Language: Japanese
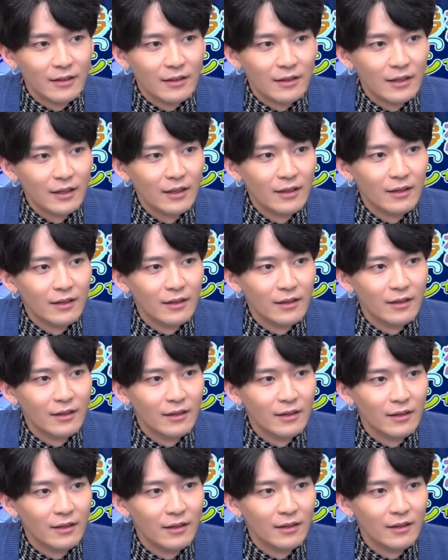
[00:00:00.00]
え
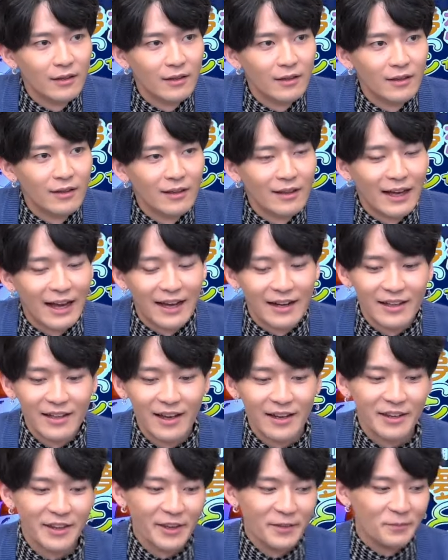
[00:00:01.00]
あれね
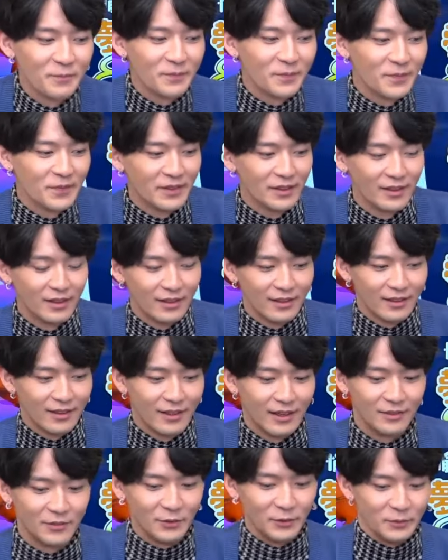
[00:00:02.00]
あれね
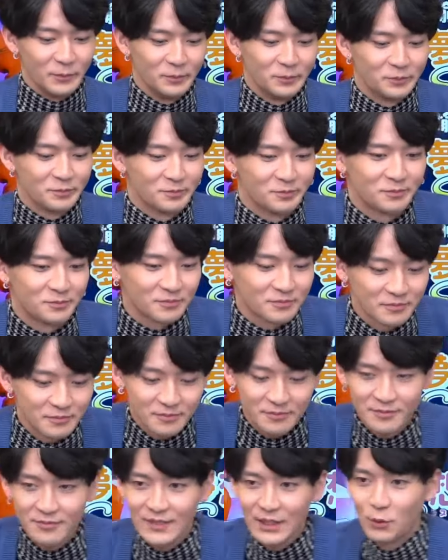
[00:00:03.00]
あの
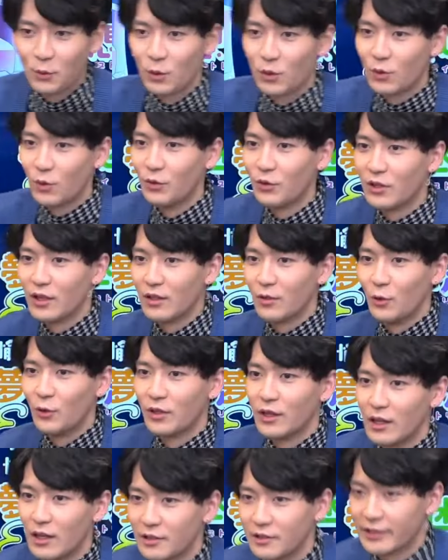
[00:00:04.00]
このこの
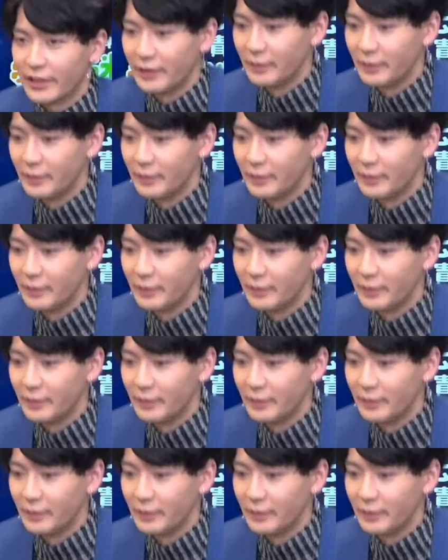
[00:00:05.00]
画角か